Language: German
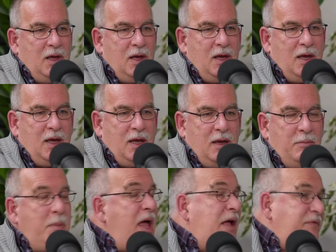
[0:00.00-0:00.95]
Äh,
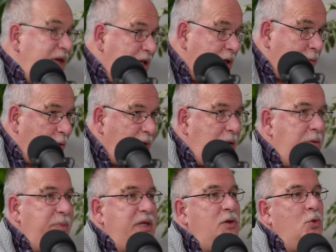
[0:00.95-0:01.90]
man hat weniger Probleme
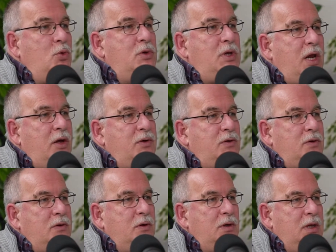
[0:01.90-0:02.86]
mit den
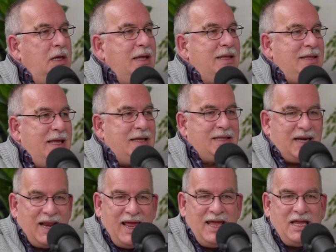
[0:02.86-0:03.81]
Unkräutern. Die
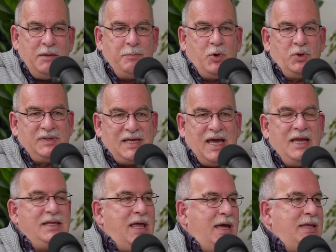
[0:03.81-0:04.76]
Erträge pro
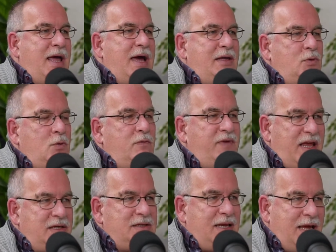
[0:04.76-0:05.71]
Zeiteinheit und
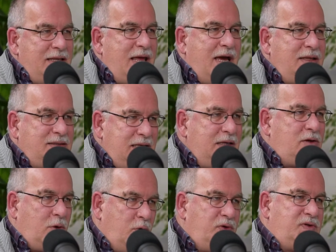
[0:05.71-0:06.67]
Flächeneinheit sind
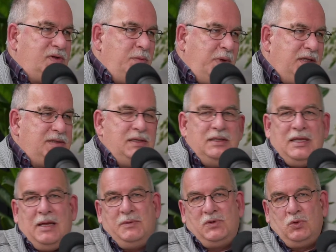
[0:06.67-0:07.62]
größer, mindestens in
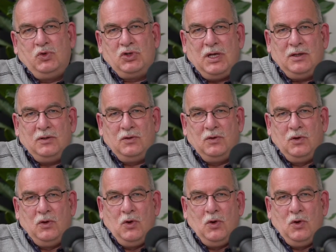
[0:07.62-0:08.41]
dem Zustand.